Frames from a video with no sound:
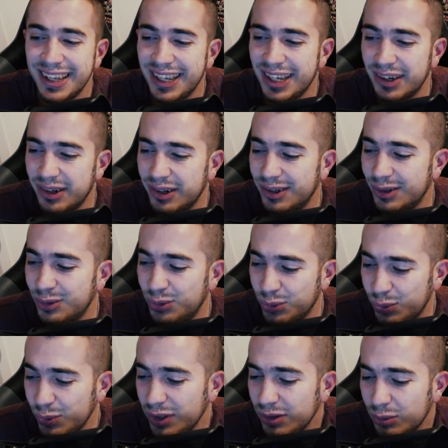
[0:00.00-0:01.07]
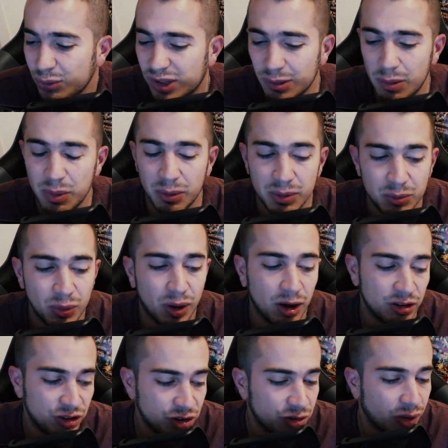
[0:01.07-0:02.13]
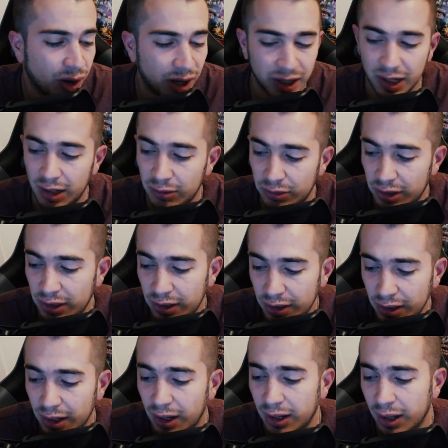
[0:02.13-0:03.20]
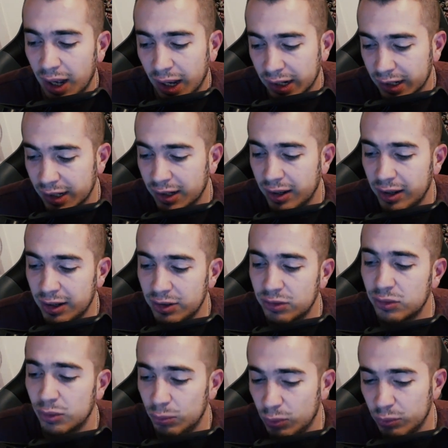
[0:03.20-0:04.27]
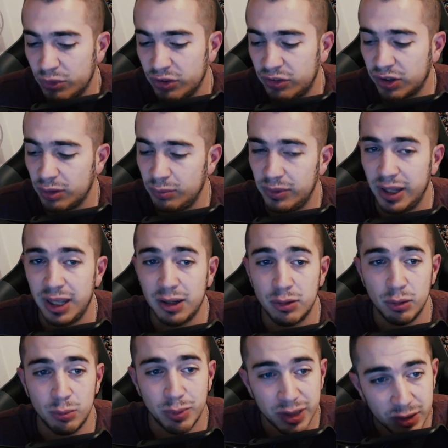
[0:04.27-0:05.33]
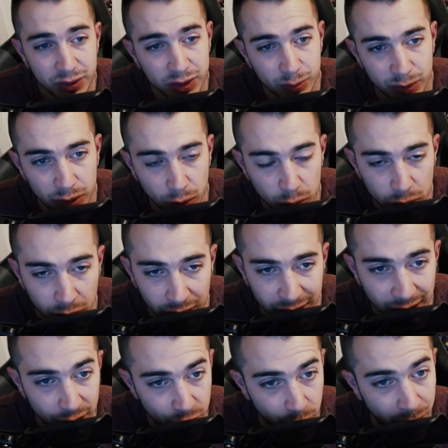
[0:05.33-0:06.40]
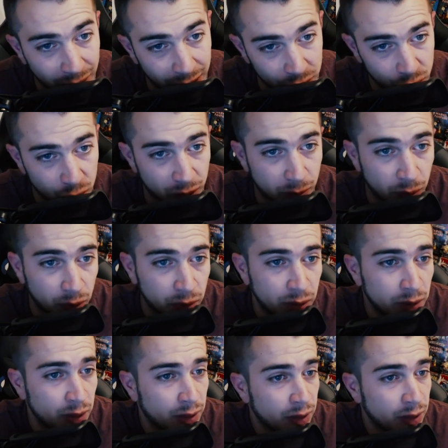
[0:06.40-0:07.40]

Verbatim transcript: Et euh, du coup, oui, donc ça m'a permis de m'arracher genre un clavier, un, casque, mon petit stream deck, le magnifique micro dans lequel je parle actuellement,